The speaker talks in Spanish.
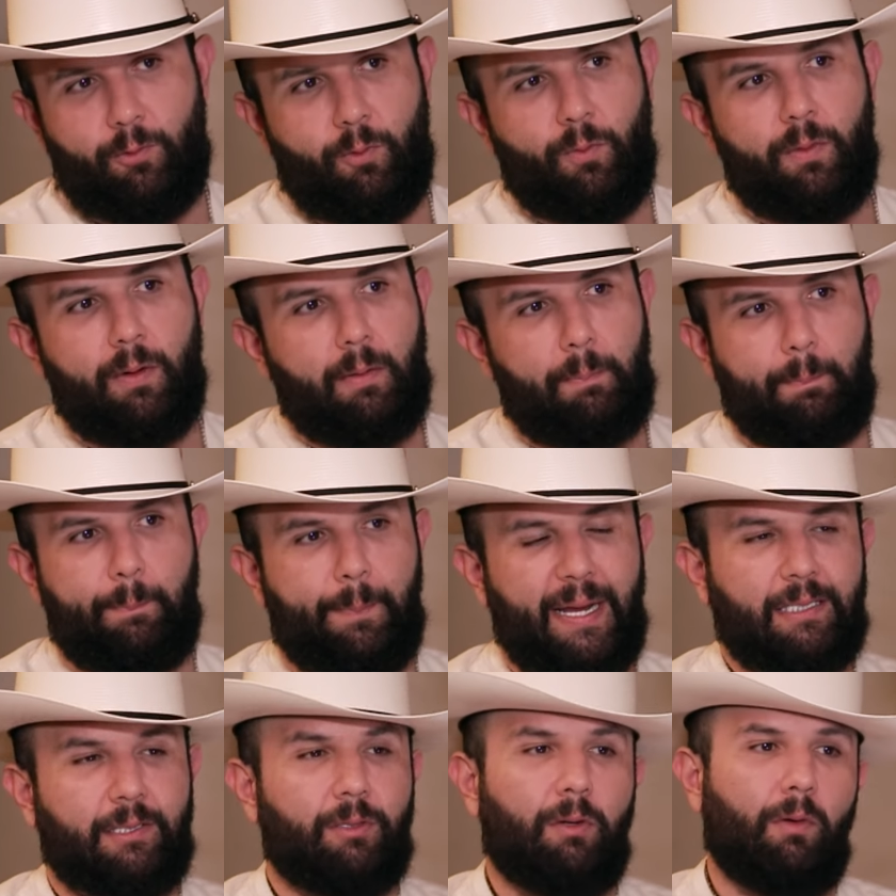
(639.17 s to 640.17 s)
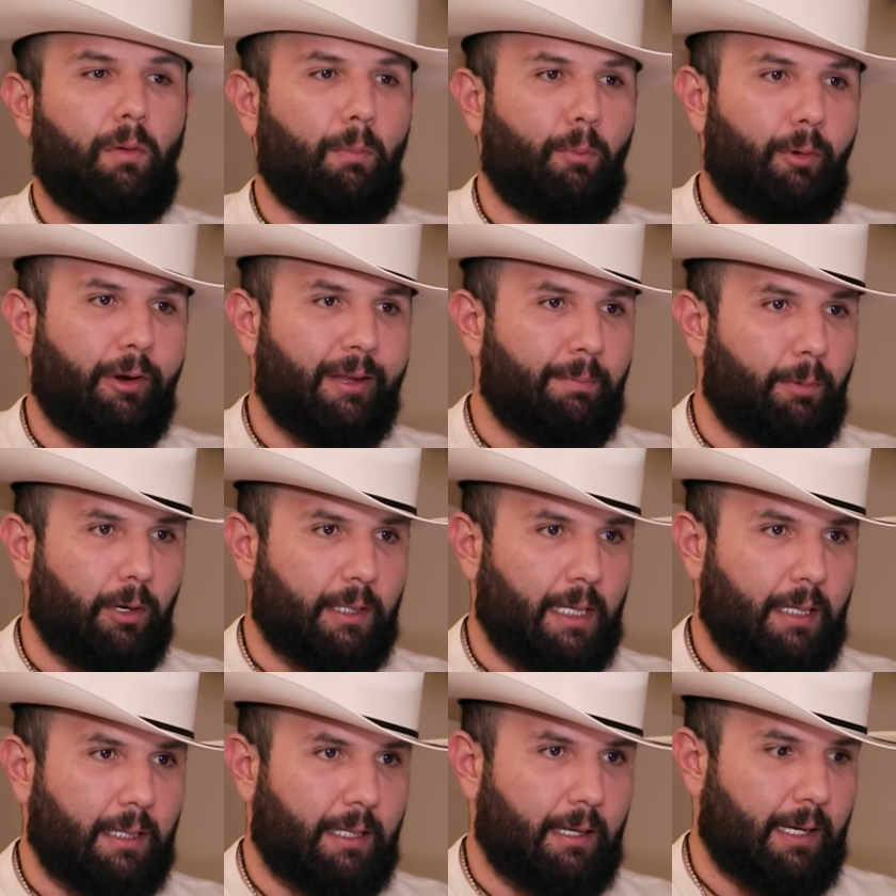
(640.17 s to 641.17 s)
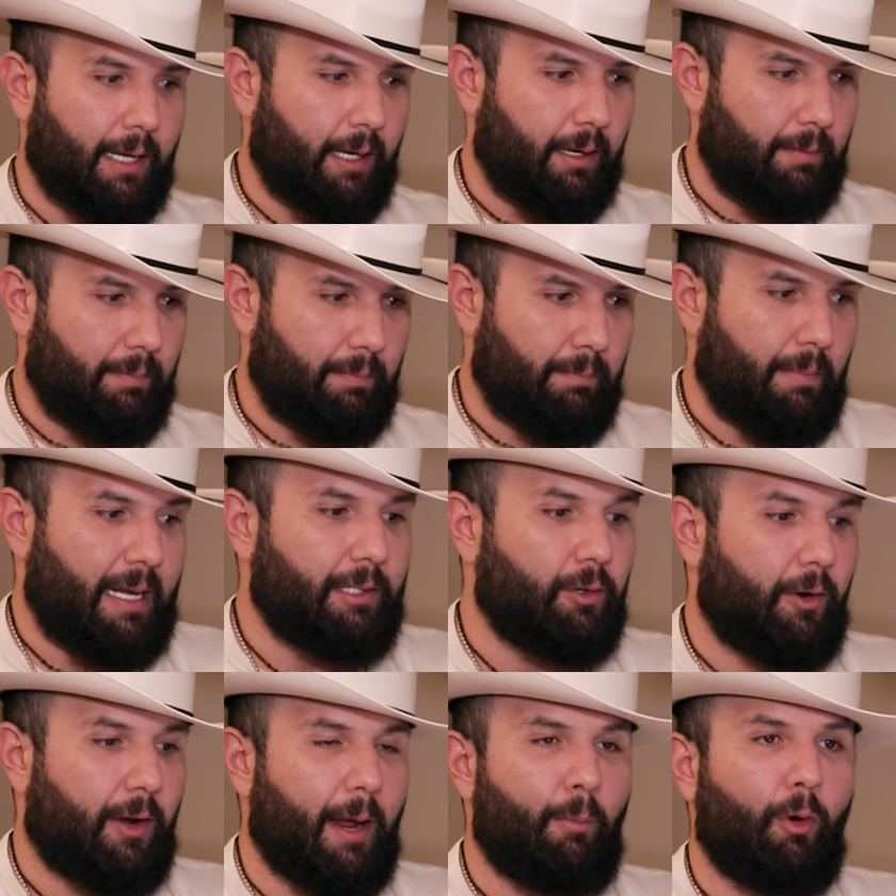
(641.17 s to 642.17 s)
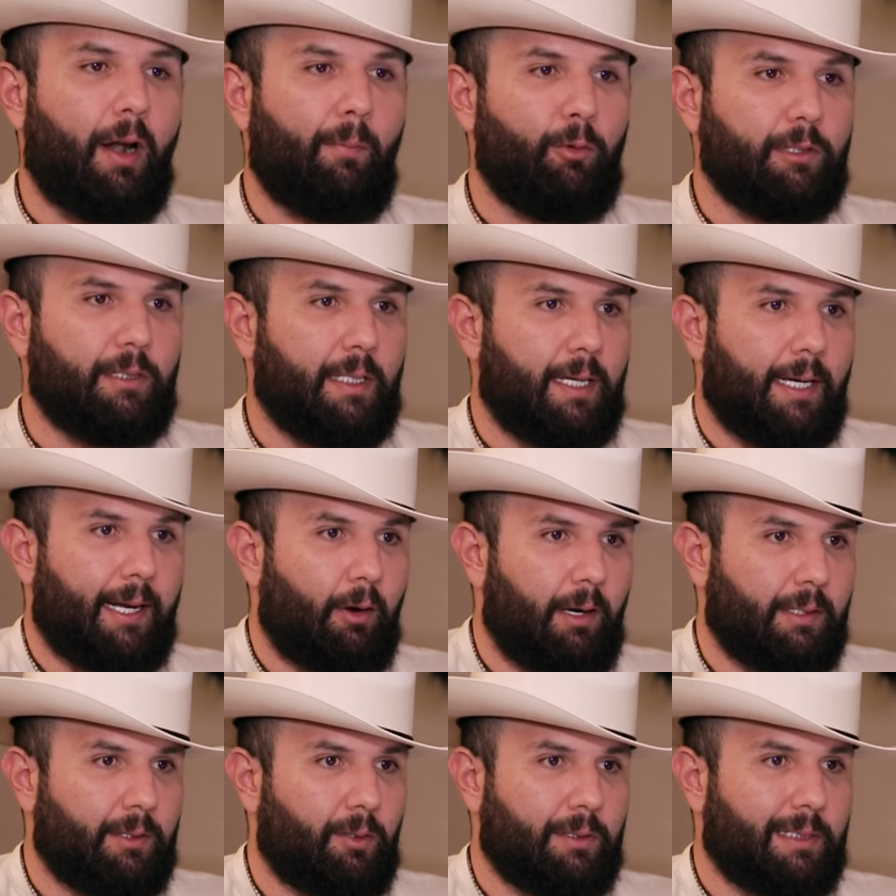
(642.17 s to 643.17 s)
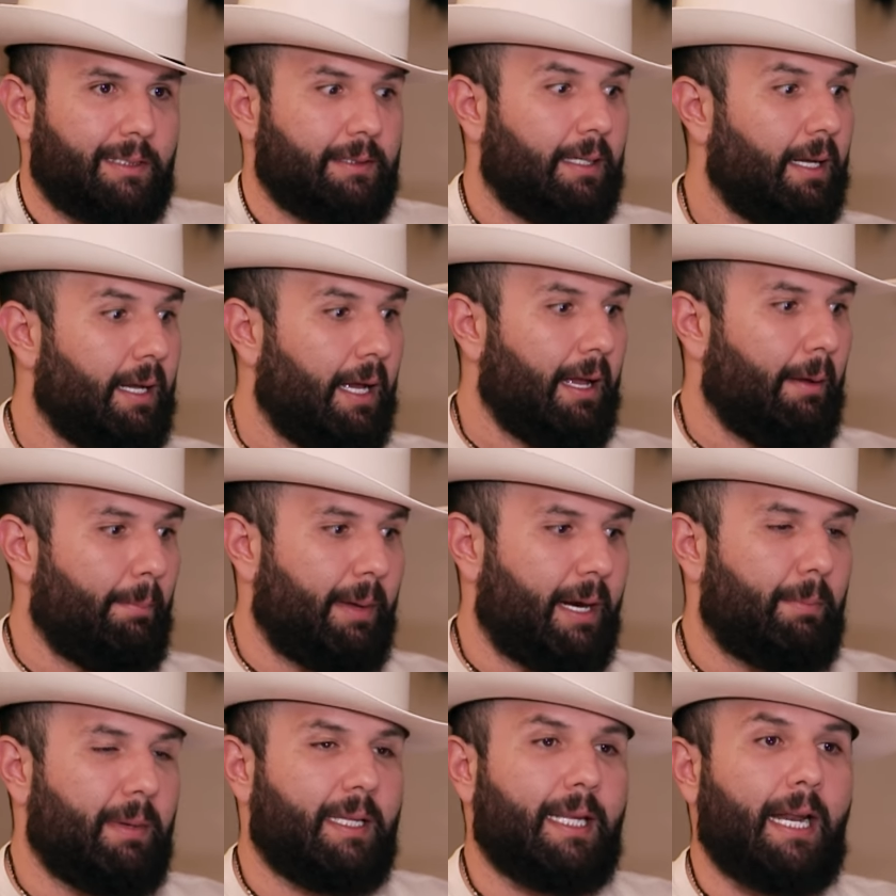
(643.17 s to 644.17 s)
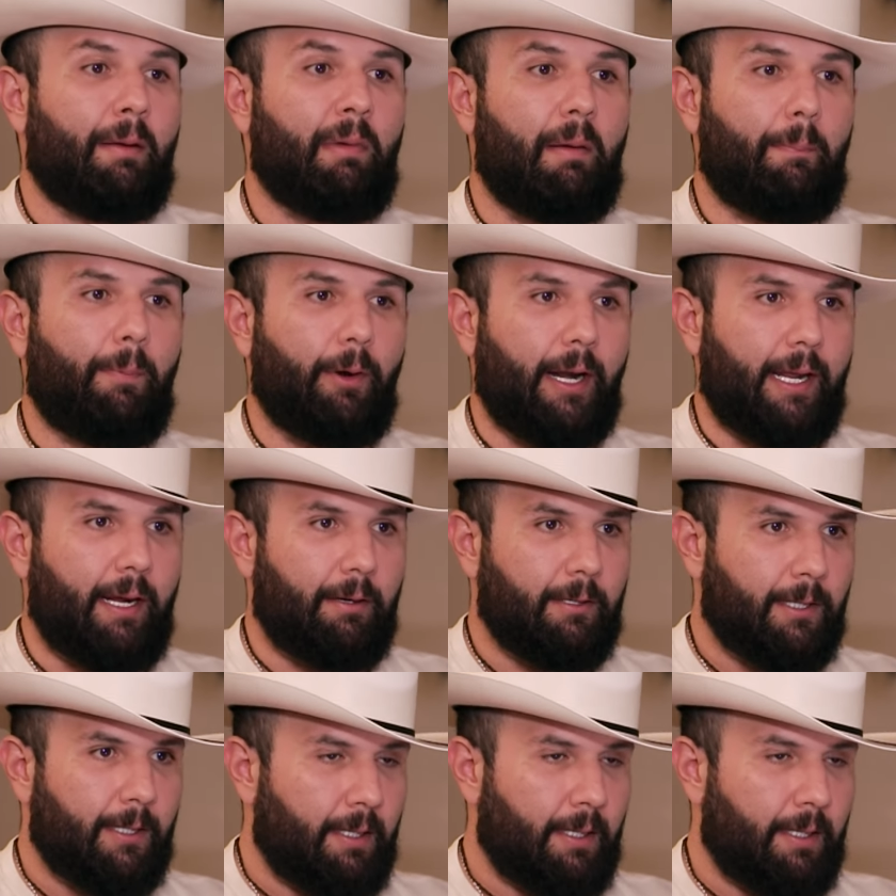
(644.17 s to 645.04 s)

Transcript: un peso muy importante, que más yo que amo la música, que hago las cosas meramente nada más por ella.